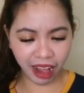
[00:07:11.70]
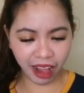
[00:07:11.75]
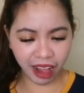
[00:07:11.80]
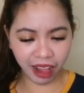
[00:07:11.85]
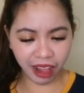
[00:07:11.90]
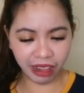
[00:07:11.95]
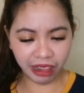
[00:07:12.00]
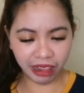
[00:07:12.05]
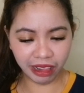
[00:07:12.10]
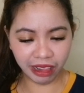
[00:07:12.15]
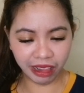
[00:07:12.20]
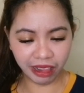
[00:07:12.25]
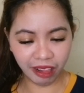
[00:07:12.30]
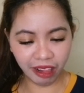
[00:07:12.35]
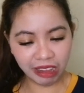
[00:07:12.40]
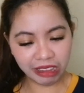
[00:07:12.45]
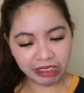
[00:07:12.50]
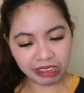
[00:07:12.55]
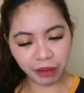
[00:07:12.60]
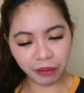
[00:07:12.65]
ah,
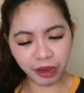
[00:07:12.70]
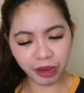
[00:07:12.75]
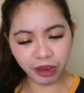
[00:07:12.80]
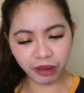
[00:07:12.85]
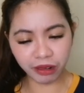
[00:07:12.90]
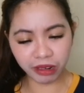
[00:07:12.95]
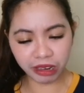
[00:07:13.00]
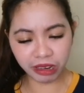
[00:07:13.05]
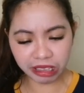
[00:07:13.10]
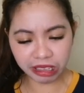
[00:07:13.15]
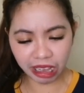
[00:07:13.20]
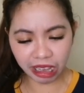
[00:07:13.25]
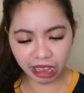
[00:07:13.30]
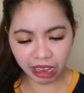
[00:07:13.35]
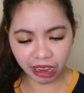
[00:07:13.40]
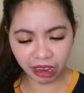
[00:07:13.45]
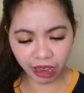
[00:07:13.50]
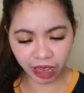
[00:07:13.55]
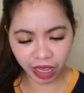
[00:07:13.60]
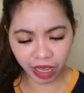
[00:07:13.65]
sabi nung
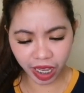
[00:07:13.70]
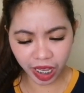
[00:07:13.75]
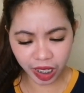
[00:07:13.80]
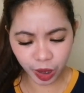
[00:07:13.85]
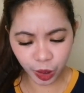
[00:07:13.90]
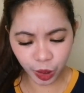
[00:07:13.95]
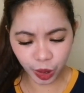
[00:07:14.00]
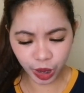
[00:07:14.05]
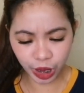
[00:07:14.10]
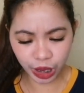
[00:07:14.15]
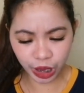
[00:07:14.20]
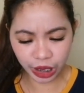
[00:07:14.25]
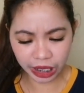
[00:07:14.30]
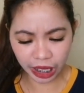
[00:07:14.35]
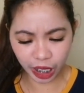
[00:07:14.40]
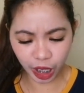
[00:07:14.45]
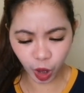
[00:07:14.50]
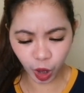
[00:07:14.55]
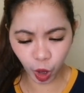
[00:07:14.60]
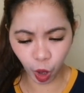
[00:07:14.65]
isang, ano,
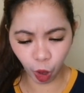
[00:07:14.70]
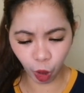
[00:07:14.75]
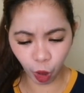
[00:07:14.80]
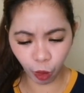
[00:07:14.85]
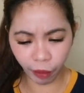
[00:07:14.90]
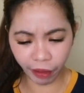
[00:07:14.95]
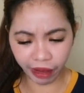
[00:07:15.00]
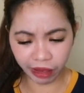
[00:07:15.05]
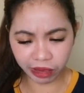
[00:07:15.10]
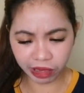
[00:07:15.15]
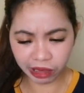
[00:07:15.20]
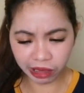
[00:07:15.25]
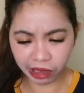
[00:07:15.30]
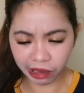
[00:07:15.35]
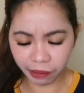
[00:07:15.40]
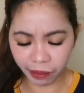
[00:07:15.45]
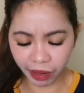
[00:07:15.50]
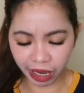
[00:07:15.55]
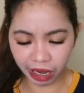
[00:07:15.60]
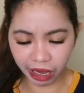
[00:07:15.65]
isang nag-comment
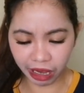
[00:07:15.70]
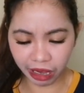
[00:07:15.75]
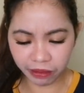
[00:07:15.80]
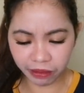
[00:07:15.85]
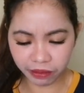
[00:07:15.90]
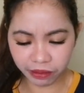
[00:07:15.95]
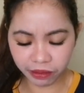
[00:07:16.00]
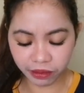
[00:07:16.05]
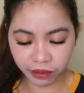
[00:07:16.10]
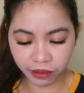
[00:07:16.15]
pala.